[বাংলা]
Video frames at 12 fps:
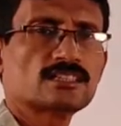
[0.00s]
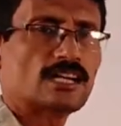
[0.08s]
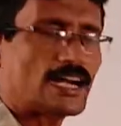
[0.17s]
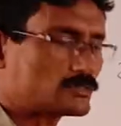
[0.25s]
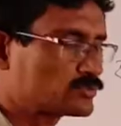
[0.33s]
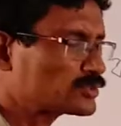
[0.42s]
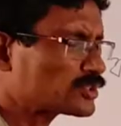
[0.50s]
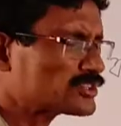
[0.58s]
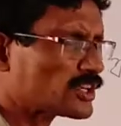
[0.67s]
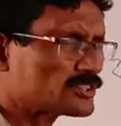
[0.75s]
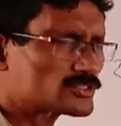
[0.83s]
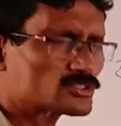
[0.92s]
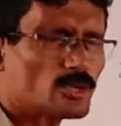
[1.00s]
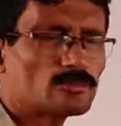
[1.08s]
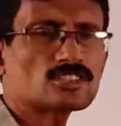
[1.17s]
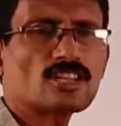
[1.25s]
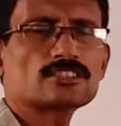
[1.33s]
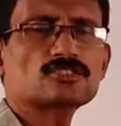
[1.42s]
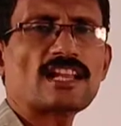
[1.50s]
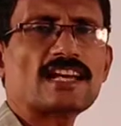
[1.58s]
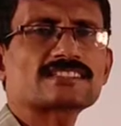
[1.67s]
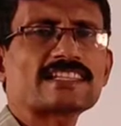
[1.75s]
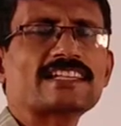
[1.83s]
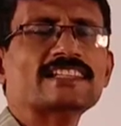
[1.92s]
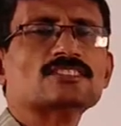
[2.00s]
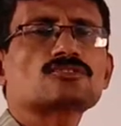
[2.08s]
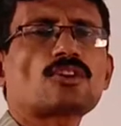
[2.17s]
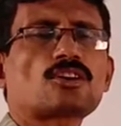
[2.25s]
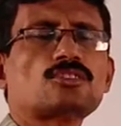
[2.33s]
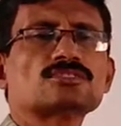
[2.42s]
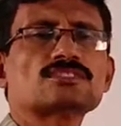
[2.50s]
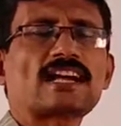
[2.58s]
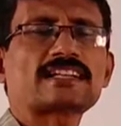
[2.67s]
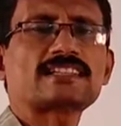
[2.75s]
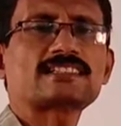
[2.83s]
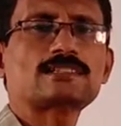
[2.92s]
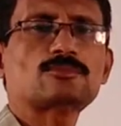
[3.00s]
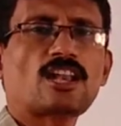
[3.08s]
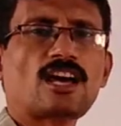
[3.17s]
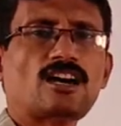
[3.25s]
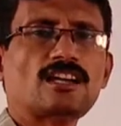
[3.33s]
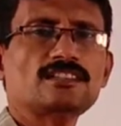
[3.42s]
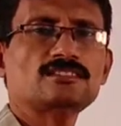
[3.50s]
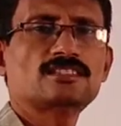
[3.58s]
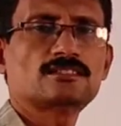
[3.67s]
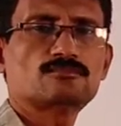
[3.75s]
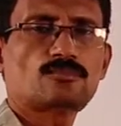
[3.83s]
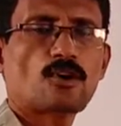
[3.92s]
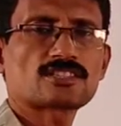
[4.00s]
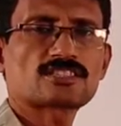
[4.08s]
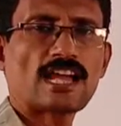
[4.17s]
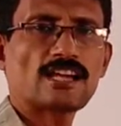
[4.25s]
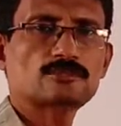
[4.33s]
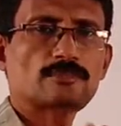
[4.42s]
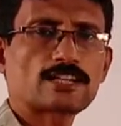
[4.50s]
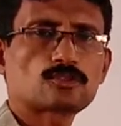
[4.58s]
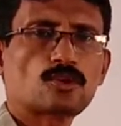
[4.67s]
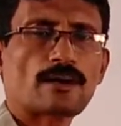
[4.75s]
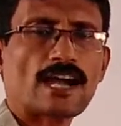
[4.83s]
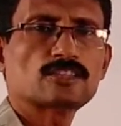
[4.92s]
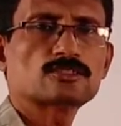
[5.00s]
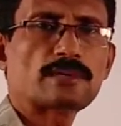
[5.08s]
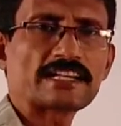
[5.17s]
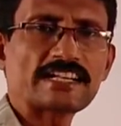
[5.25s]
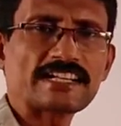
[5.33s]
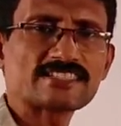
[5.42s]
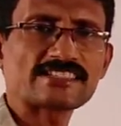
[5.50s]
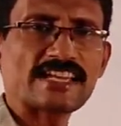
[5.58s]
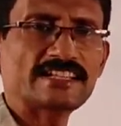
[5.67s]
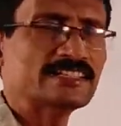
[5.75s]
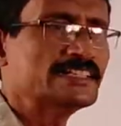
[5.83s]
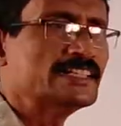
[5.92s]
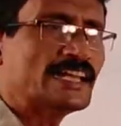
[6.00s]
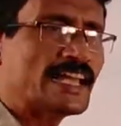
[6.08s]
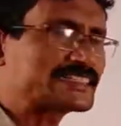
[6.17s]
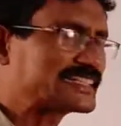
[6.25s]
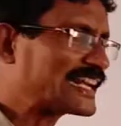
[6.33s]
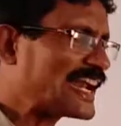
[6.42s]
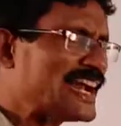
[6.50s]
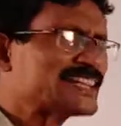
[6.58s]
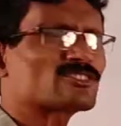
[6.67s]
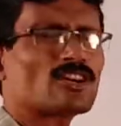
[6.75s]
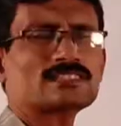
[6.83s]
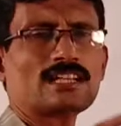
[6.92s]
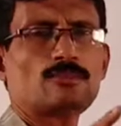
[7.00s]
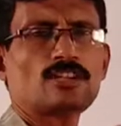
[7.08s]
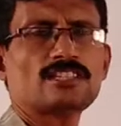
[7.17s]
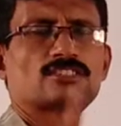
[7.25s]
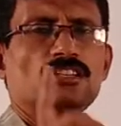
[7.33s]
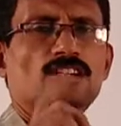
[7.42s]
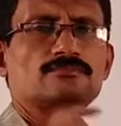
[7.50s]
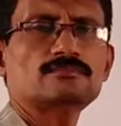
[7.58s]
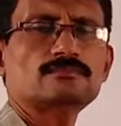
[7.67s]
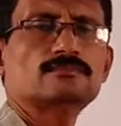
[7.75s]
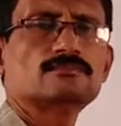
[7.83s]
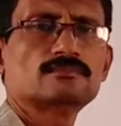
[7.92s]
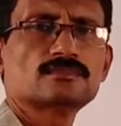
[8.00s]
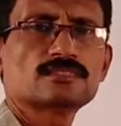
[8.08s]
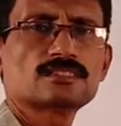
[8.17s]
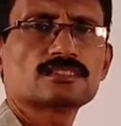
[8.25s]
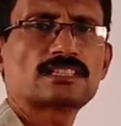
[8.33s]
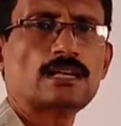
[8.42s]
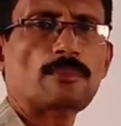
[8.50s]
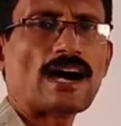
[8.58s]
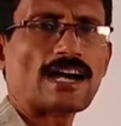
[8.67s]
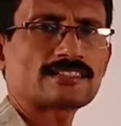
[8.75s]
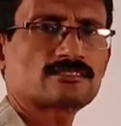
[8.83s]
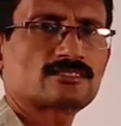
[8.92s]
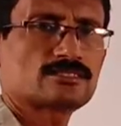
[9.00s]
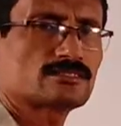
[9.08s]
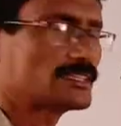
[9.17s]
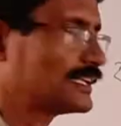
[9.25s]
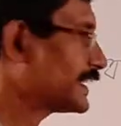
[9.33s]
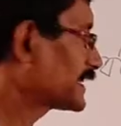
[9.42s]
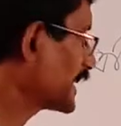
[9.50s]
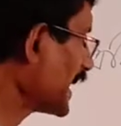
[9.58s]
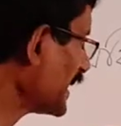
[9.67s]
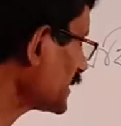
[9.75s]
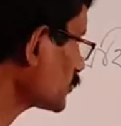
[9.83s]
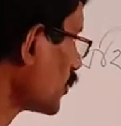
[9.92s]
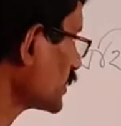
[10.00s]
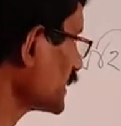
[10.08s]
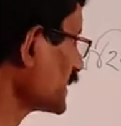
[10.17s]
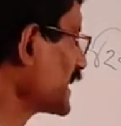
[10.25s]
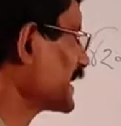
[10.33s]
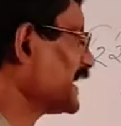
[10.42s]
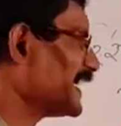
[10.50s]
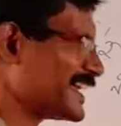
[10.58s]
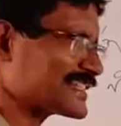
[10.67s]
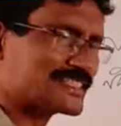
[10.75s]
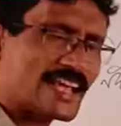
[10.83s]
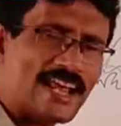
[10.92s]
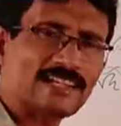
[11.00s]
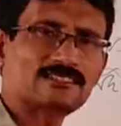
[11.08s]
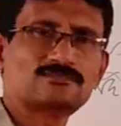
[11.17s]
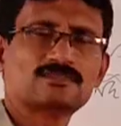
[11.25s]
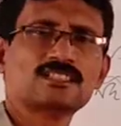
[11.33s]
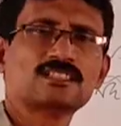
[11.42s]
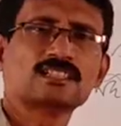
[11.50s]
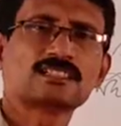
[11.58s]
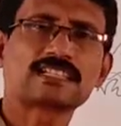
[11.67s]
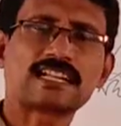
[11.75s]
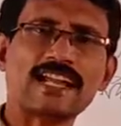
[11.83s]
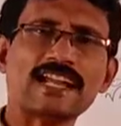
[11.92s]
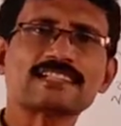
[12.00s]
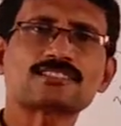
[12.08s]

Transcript: আর দুটো যখন সমতলে চলে আসে তখন তাকে কি বলা হয় পর্যায়ন বা কমায়ন বা গেডেশন এই গ্রেড কথাটা বলেছিলাম গিলবার্ট এই গ্রেড কথাটা গ্রেডেশন গ্রেড